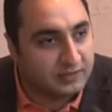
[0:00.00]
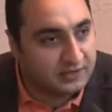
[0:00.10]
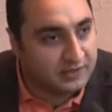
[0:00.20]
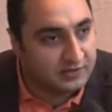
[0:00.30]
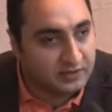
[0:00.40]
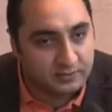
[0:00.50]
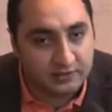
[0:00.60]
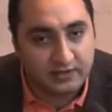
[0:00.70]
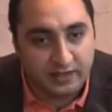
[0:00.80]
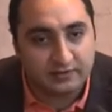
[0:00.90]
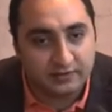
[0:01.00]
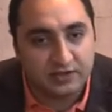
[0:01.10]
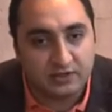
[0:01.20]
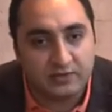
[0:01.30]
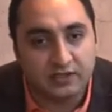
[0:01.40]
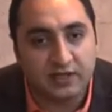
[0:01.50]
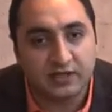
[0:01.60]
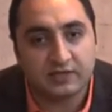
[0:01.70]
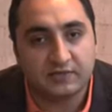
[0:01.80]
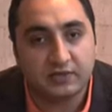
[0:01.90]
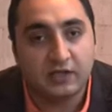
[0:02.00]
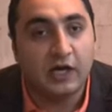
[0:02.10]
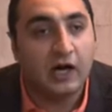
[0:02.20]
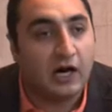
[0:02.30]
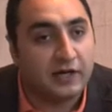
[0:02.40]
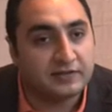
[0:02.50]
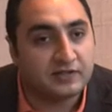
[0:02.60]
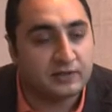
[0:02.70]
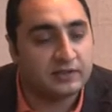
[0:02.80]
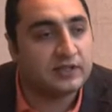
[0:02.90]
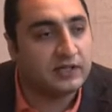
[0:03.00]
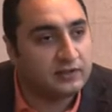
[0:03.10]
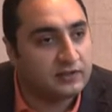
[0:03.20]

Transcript: draması var, bir kendi içinde bir hikayesi var. Aynı zamanda kadın